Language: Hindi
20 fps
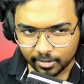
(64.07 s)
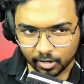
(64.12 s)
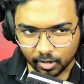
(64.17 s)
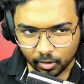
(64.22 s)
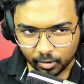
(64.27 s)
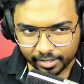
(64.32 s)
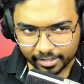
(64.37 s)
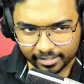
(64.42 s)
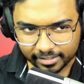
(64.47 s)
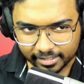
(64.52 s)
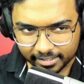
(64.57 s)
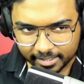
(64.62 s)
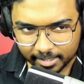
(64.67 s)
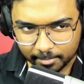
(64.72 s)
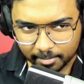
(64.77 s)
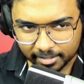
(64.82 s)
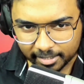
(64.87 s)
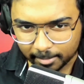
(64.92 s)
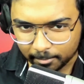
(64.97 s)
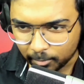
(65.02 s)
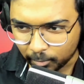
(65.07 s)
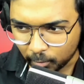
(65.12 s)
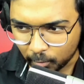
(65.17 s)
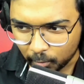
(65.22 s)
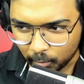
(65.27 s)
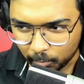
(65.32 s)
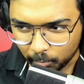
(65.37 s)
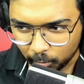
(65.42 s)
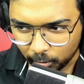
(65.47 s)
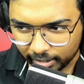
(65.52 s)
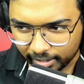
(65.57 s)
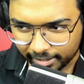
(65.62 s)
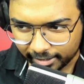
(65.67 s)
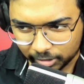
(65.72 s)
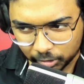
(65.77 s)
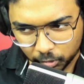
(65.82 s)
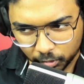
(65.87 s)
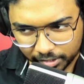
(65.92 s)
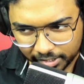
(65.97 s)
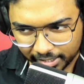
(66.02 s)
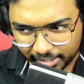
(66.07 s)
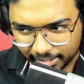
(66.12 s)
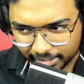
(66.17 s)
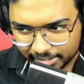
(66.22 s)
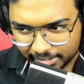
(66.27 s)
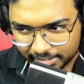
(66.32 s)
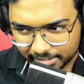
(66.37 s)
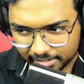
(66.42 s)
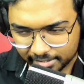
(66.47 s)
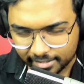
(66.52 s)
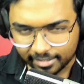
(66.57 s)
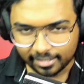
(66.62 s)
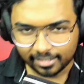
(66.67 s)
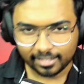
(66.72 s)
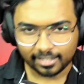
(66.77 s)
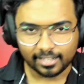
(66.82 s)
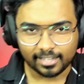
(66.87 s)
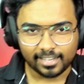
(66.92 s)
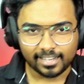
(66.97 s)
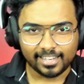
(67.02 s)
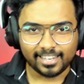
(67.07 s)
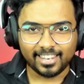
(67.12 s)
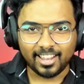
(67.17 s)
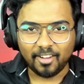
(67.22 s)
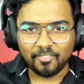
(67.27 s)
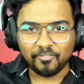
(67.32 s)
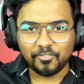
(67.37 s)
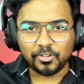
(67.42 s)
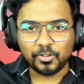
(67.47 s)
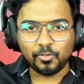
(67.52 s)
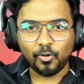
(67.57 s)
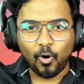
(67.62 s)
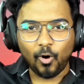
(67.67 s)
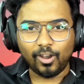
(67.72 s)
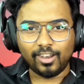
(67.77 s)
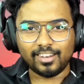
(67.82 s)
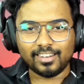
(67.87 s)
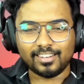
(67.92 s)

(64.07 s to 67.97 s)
हैं और एक दिल की बात आप लोगों को बोलना है चौकी है गाइस लव यू ऑल